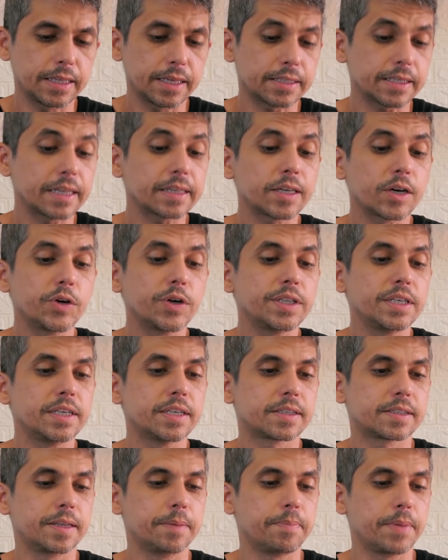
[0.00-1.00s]
Tem as
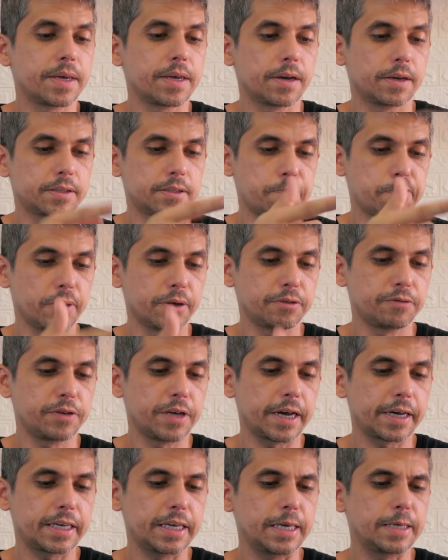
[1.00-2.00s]
categorias também, ó. Você pode
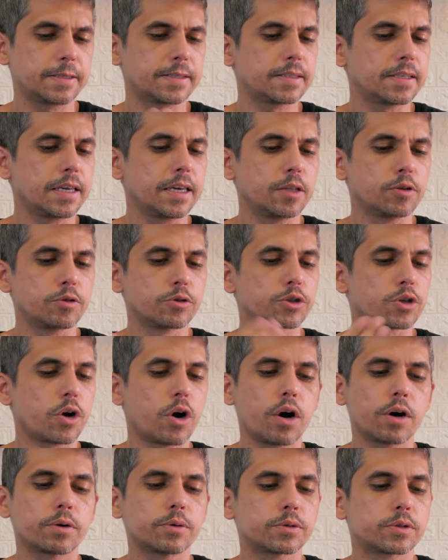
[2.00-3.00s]
vir aqui, ensino,
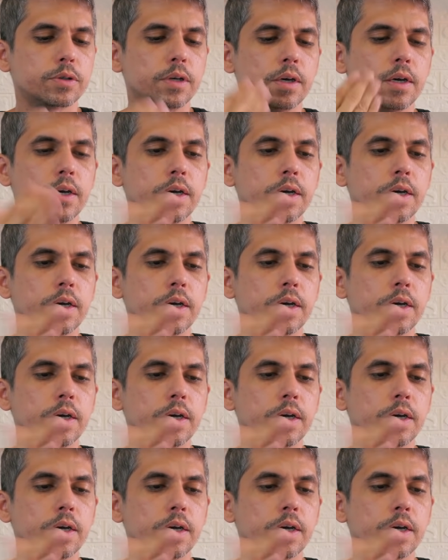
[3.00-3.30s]
jogos,